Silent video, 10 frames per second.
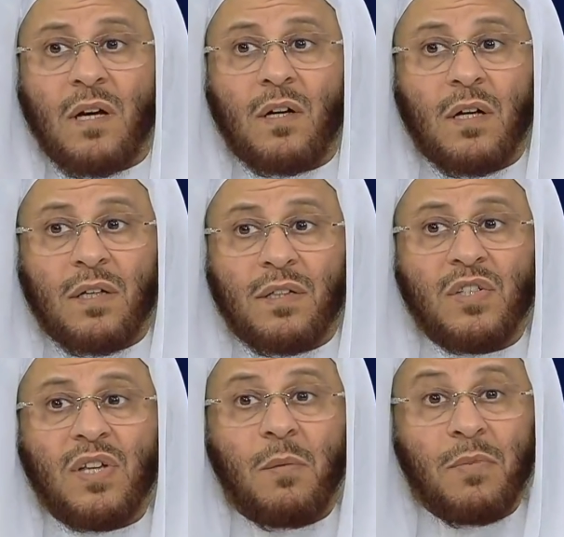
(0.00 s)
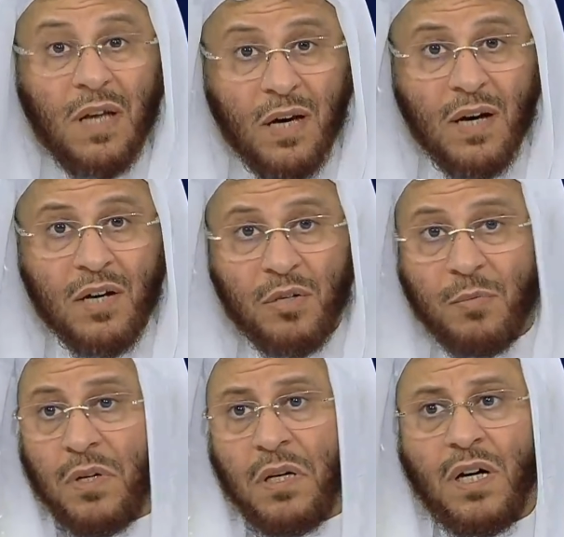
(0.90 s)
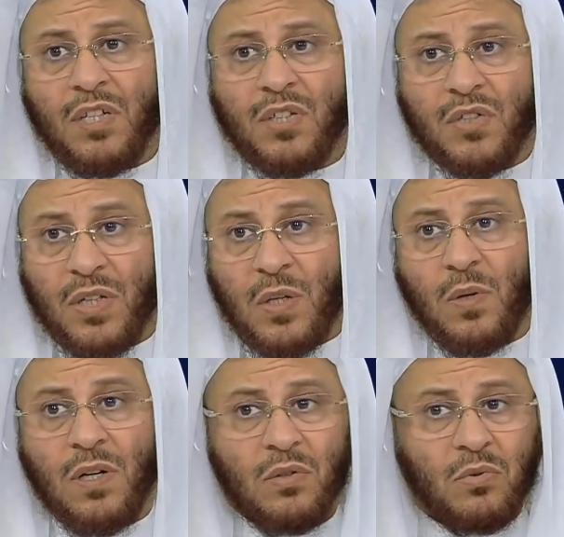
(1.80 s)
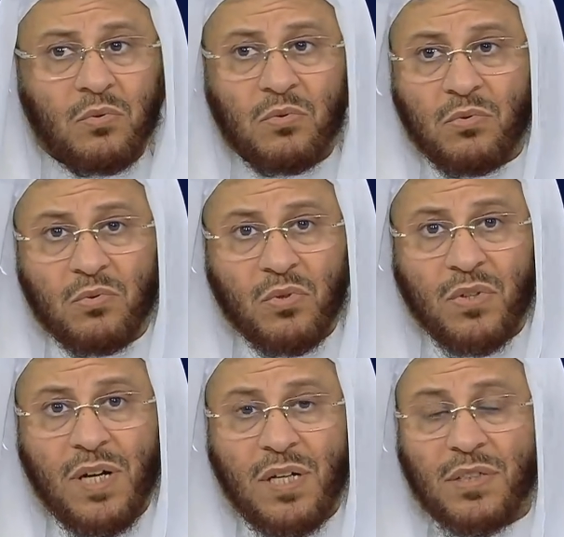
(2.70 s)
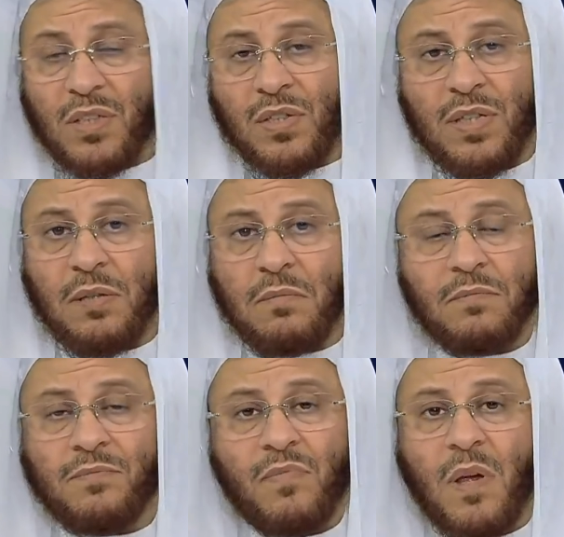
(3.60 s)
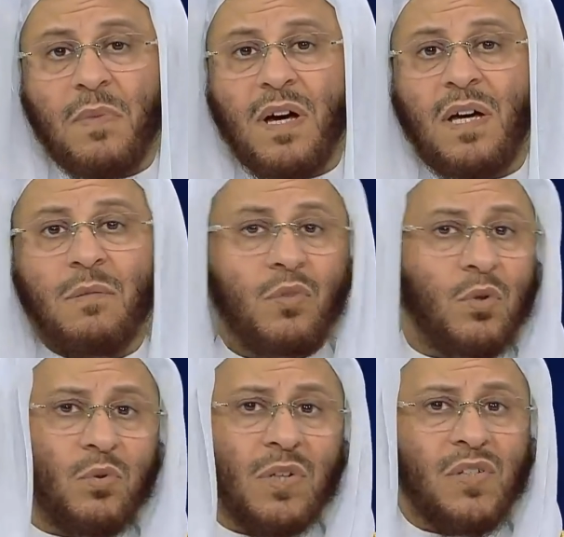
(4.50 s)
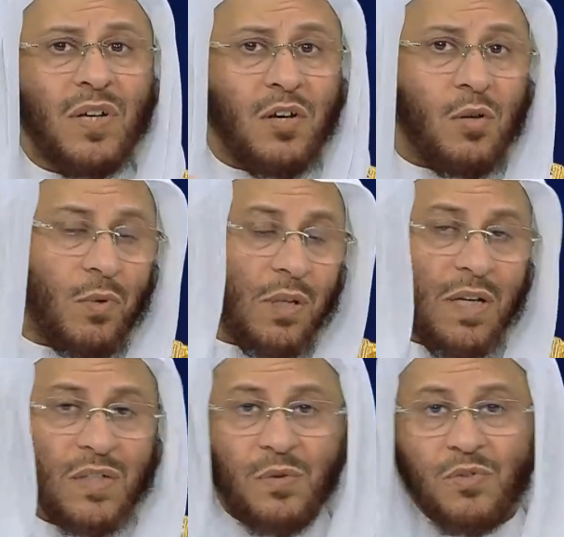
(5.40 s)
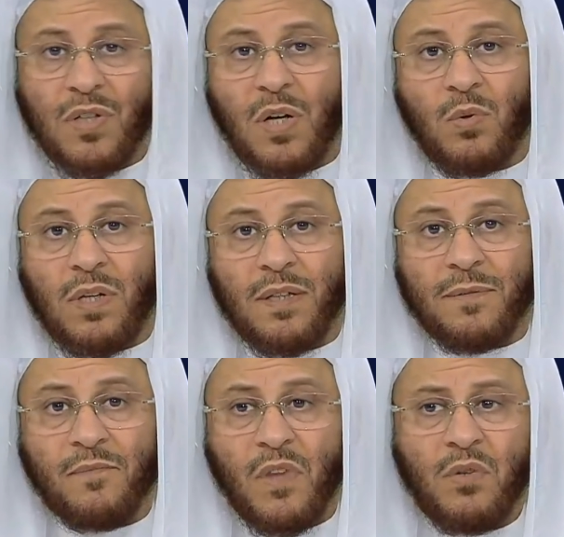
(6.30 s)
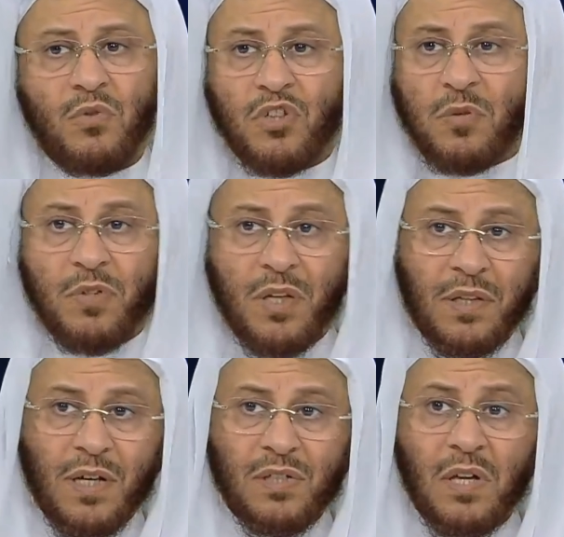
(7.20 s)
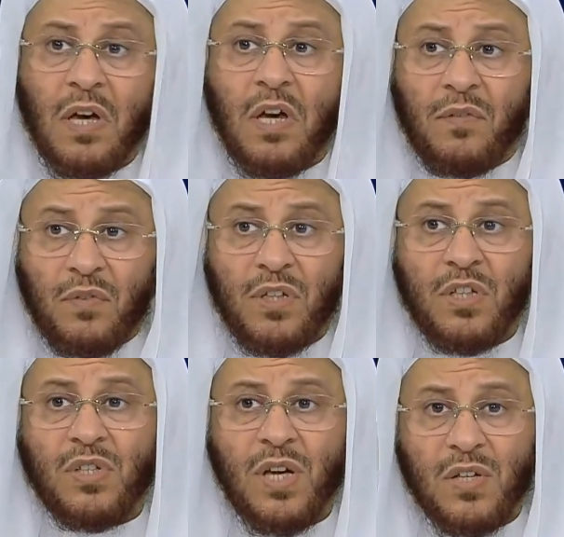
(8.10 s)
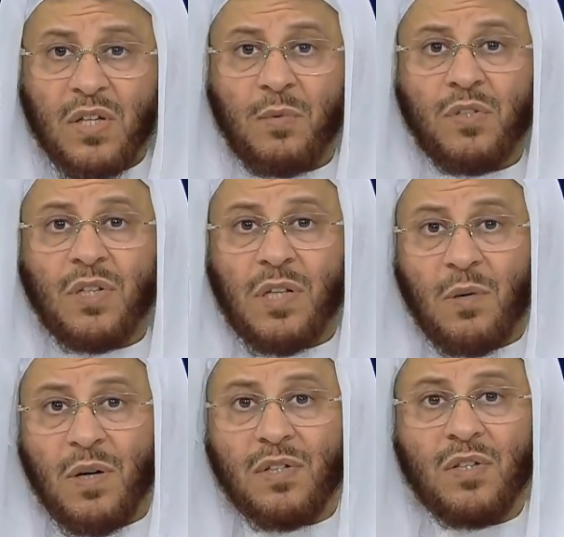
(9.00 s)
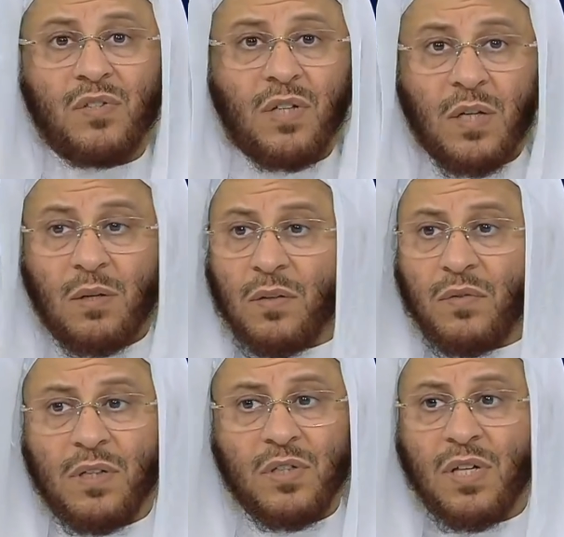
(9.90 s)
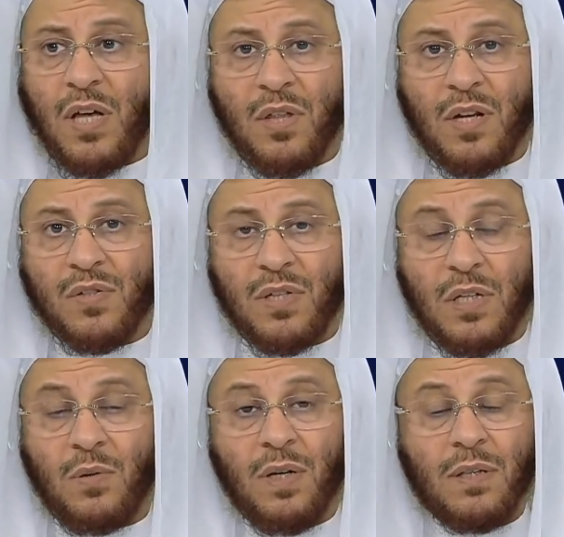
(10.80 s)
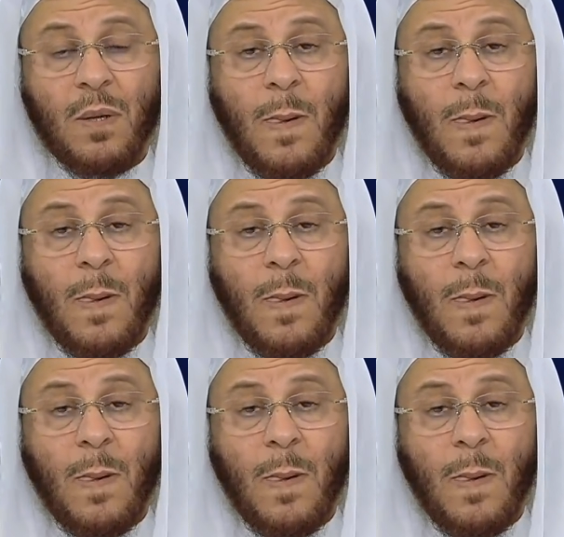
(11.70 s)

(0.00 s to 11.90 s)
آه، نساء من أقاربنا عشر سنوات و عشر سنة ما حملوا ورزقهم الله عز وجل أولاد يوجد من الناس في نساء سبع سنوات ست سنوات في نساء ثلاث سنوات